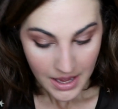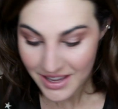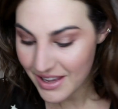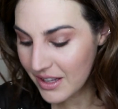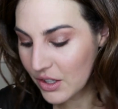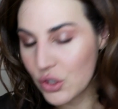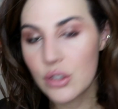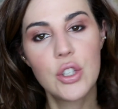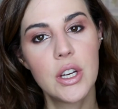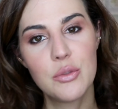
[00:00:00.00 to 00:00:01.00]
E
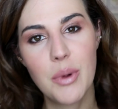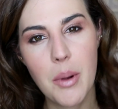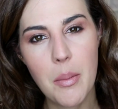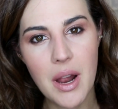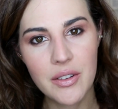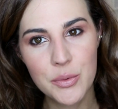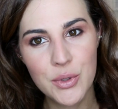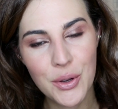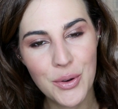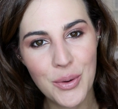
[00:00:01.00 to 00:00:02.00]
chega de blá blá blá,
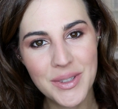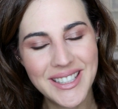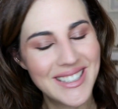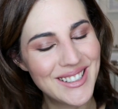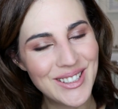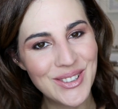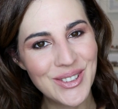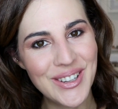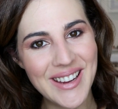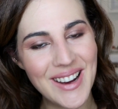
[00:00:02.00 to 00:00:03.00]
vamos logo começar esse
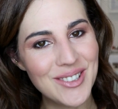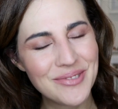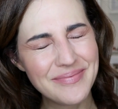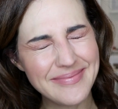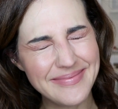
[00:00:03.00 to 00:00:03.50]
tutorial.